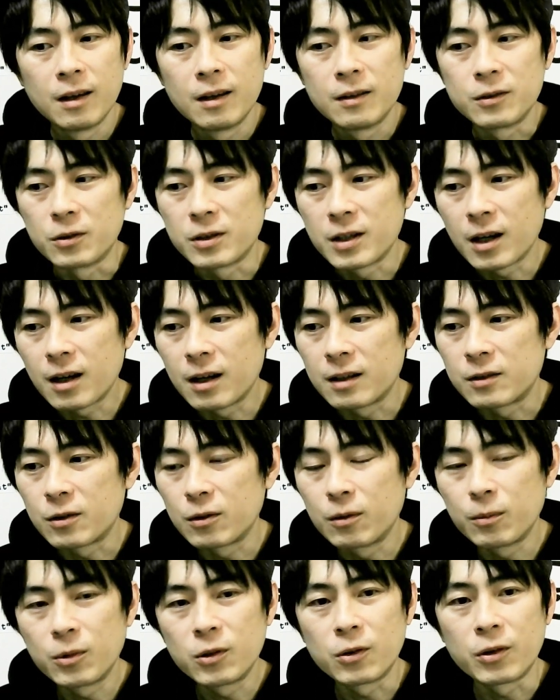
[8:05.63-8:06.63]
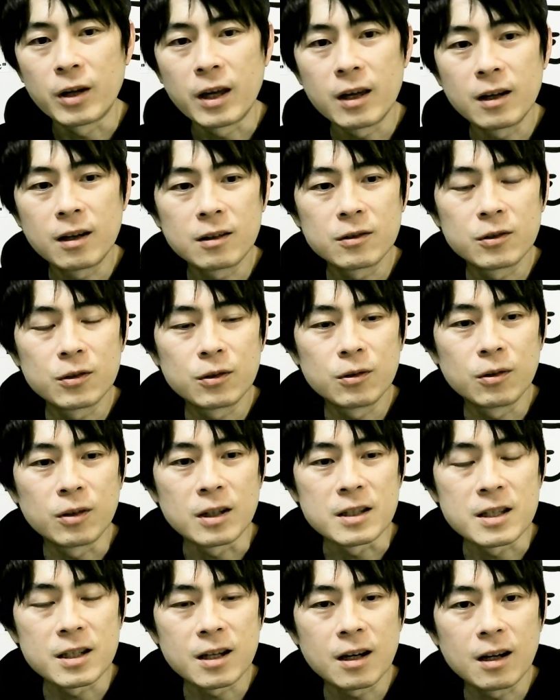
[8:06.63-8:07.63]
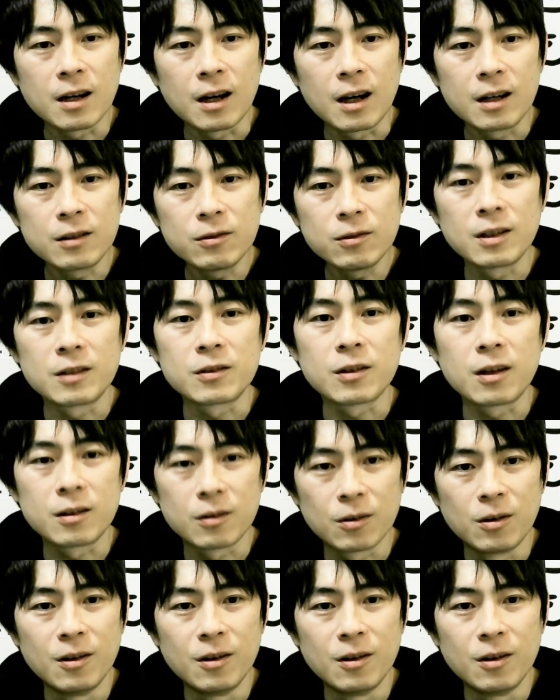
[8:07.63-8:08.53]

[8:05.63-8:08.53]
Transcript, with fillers: その社会そのものを変革するような力あるんですかと。